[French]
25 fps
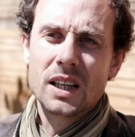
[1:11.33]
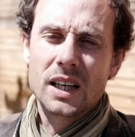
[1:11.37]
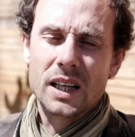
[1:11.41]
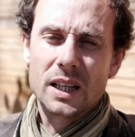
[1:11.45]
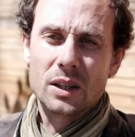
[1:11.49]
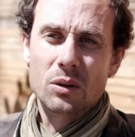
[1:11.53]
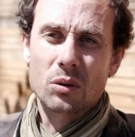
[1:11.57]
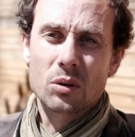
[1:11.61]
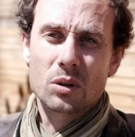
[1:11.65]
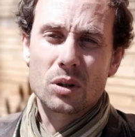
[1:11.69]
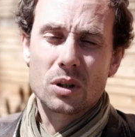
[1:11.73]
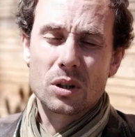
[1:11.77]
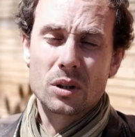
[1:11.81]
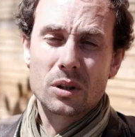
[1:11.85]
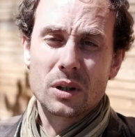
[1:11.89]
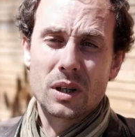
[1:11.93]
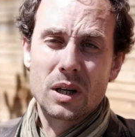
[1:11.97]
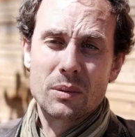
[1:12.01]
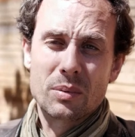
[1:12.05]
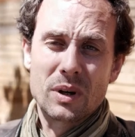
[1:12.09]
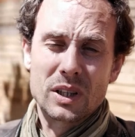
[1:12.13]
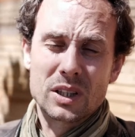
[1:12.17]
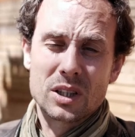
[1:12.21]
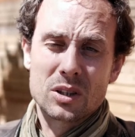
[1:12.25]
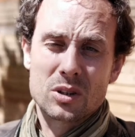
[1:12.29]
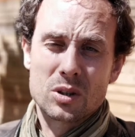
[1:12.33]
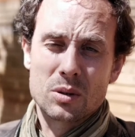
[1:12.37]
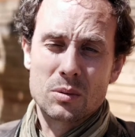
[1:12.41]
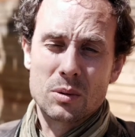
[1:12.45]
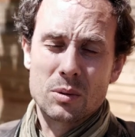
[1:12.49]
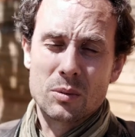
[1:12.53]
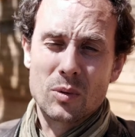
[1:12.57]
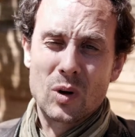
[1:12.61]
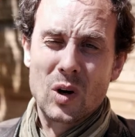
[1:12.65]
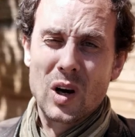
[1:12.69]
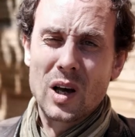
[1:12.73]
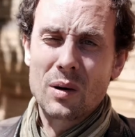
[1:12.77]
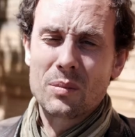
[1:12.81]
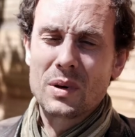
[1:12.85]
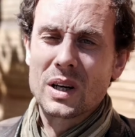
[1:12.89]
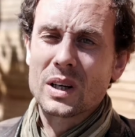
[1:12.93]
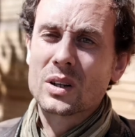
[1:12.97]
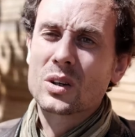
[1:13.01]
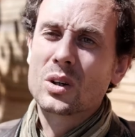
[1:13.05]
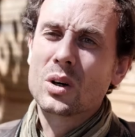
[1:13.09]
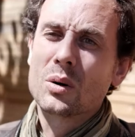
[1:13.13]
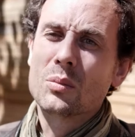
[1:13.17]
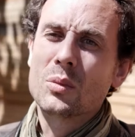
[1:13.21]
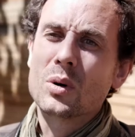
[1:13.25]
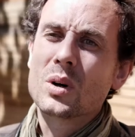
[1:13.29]
Et donc, euh, à partir de ce moment-là, bah,
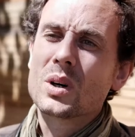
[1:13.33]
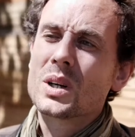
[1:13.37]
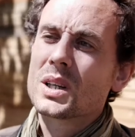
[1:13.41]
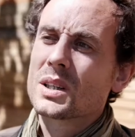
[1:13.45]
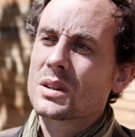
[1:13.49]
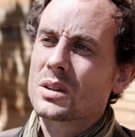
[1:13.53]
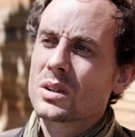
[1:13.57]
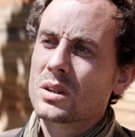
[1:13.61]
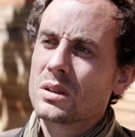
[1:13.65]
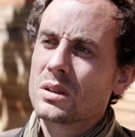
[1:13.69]
comment,